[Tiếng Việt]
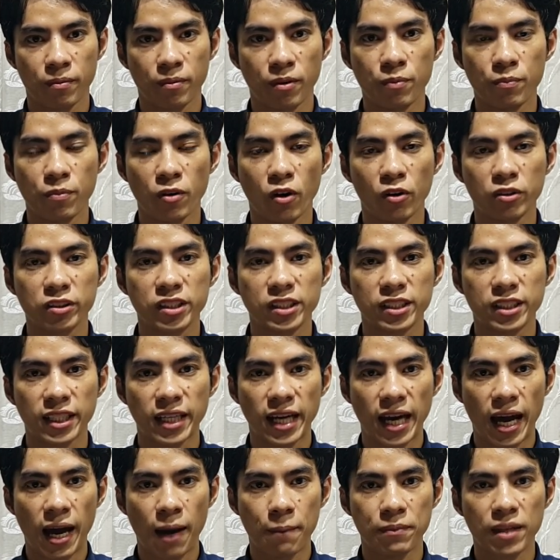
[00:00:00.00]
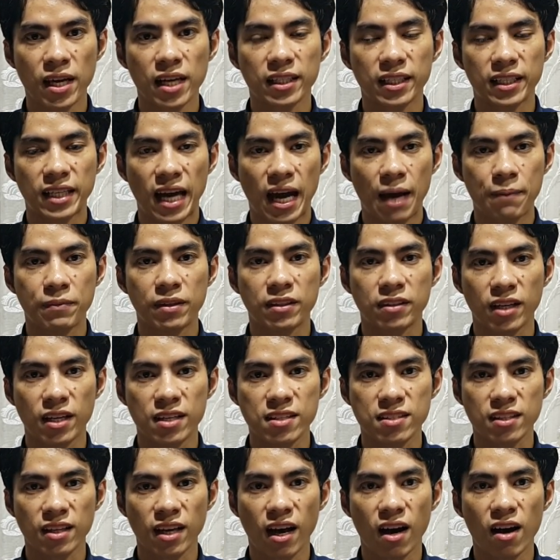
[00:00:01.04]
ông bổn cứ cắt đam nè, cắt đam mình
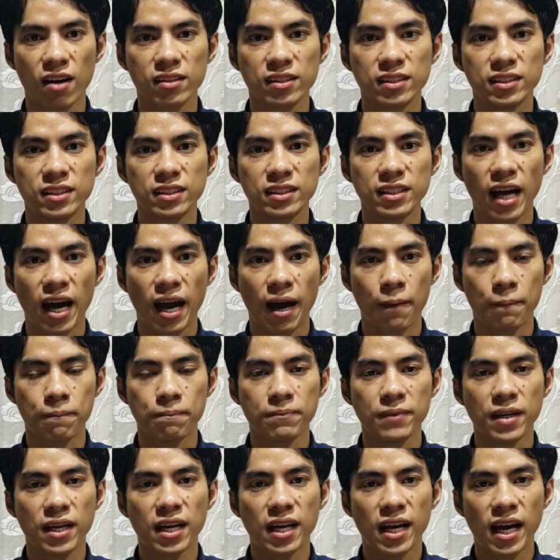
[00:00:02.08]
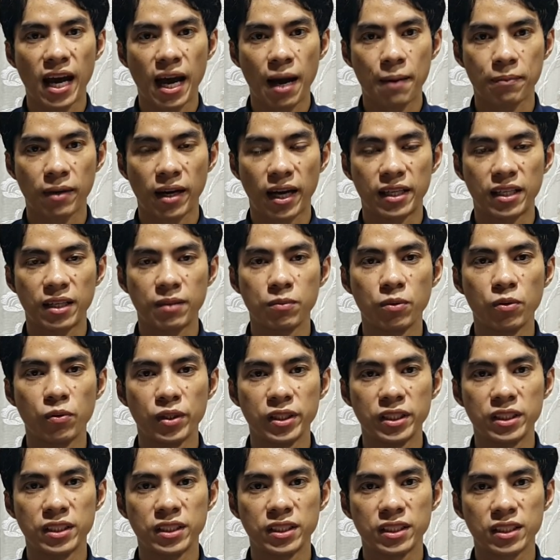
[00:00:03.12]
thấy ngáo cứ ham ham lại những
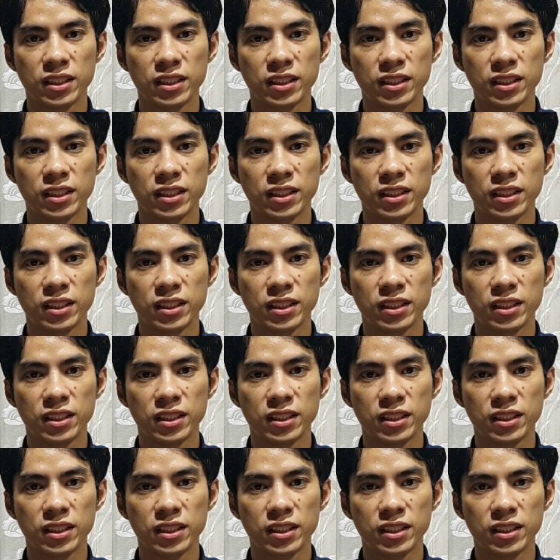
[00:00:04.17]
mùi,